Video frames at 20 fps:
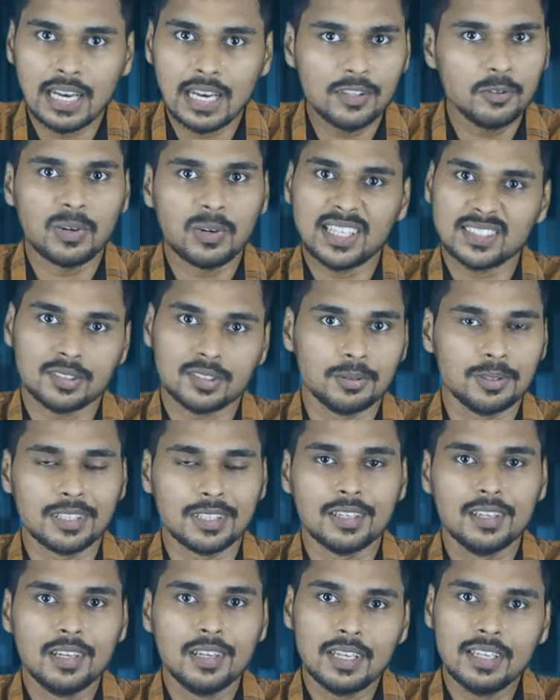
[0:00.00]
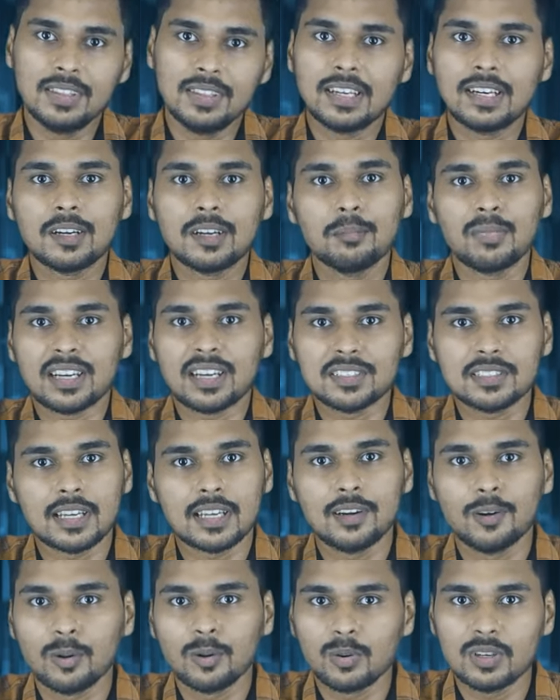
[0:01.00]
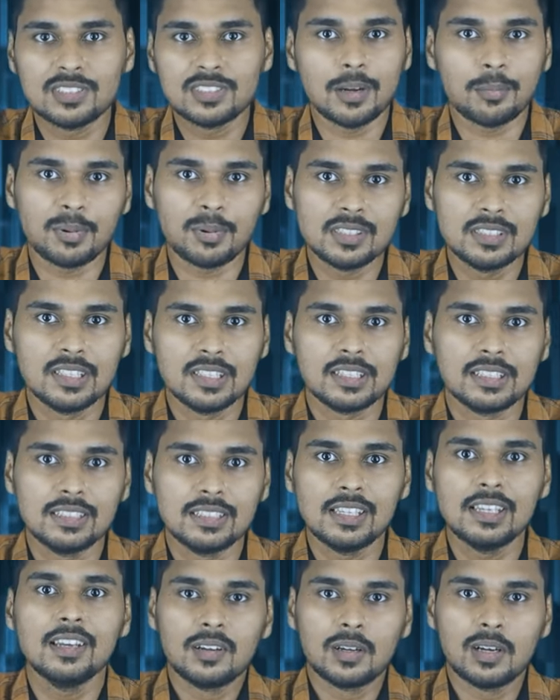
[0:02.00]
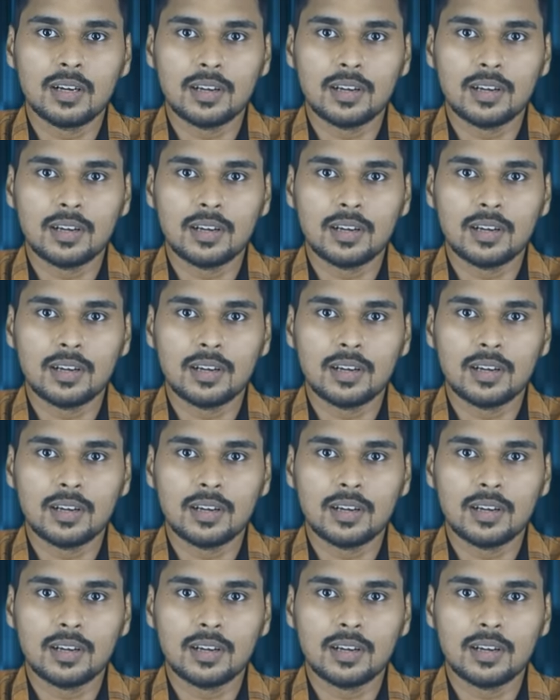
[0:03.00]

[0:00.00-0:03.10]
అది వాస్తవం ఎందుకంటే మన ఛానల్లో కూడా చెప్పడం జరిగింది